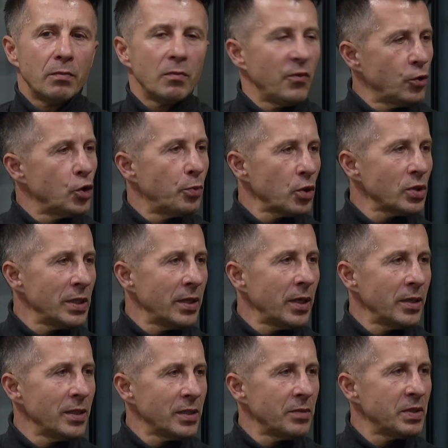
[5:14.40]
w 100% nie
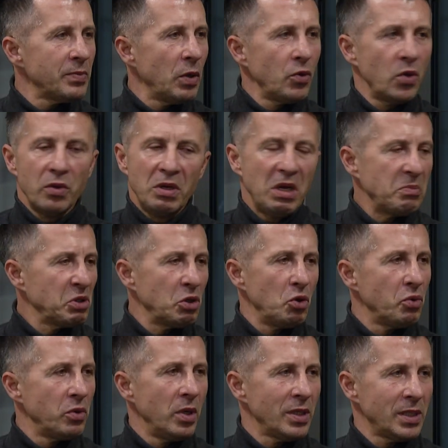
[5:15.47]
jestem spełniony,
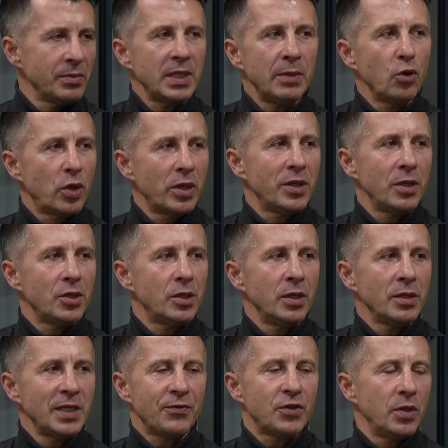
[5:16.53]
absolutnie. Jestem samokrytyczny,
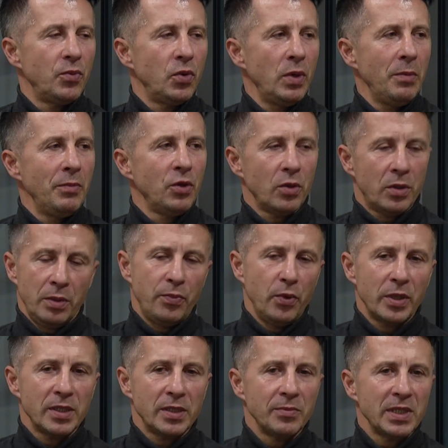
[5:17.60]
zawsze byłem i do tej pory
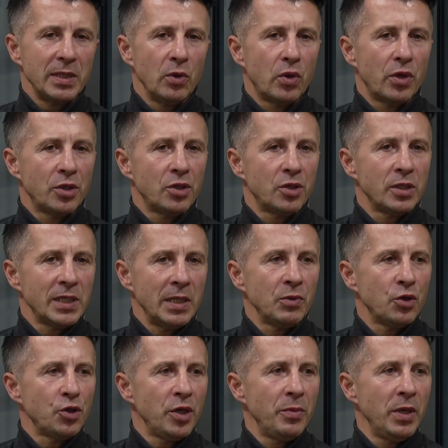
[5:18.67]
jestem samokrytyczny sam do
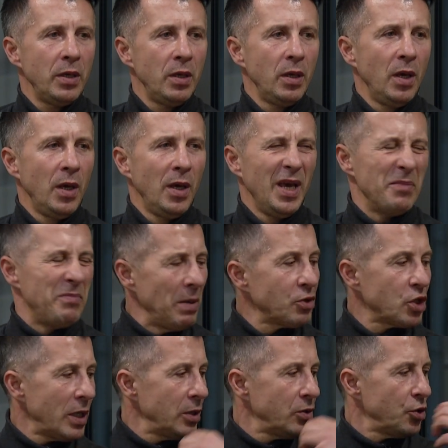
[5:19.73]
siebie i mam
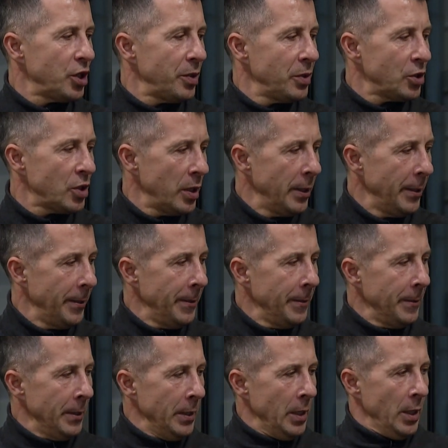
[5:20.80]
żal do siebie, że
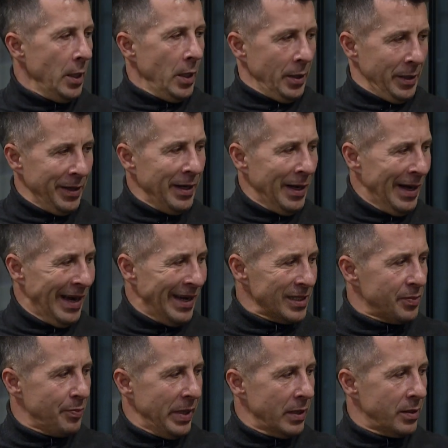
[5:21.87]
ten
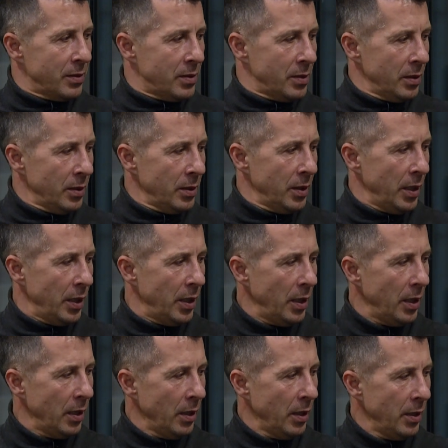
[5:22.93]
aspekt y,
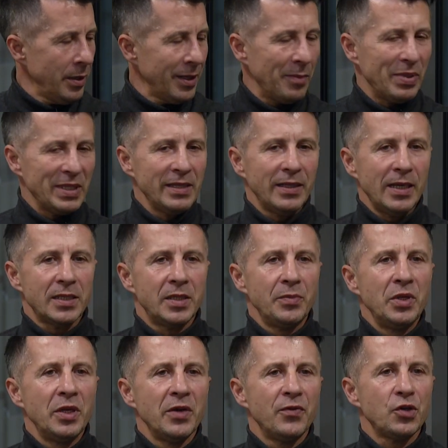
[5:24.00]
e, reprezentacji mi
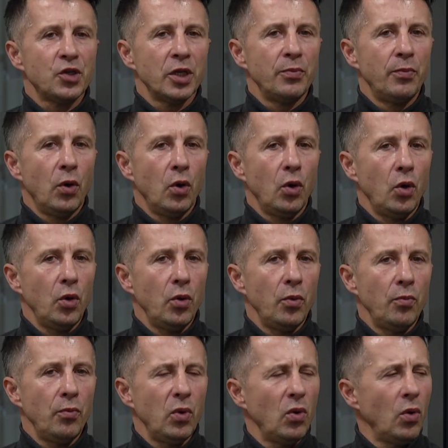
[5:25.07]
nie wyszedł, bo
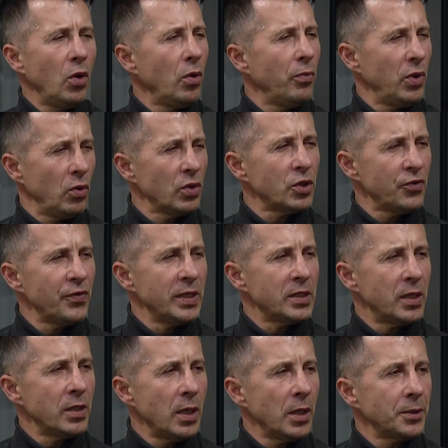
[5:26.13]
było, było coś
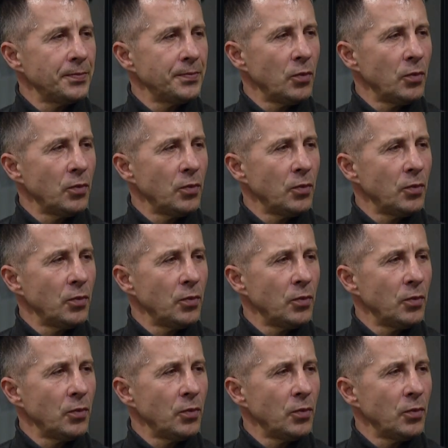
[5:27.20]
więcej, tak? Mhm.